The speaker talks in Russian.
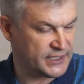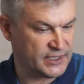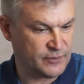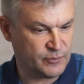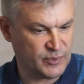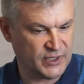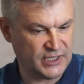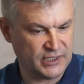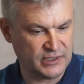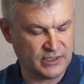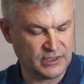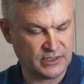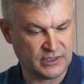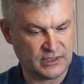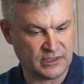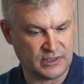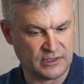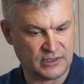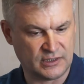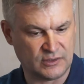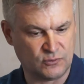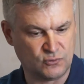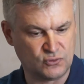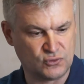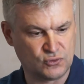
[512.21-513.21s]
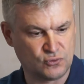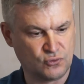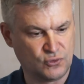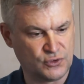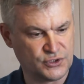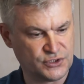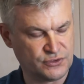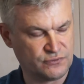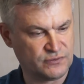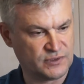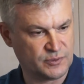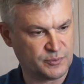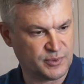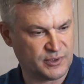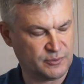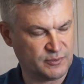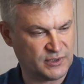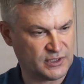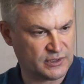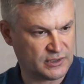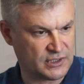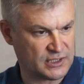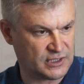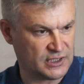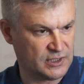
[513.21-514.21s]
Гибриды э, устойчивы,
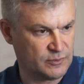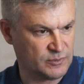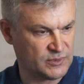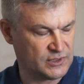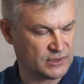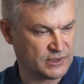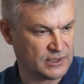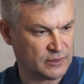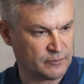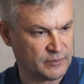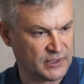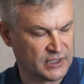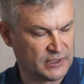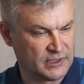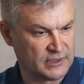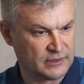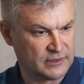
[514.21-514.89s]
например, к каким-то там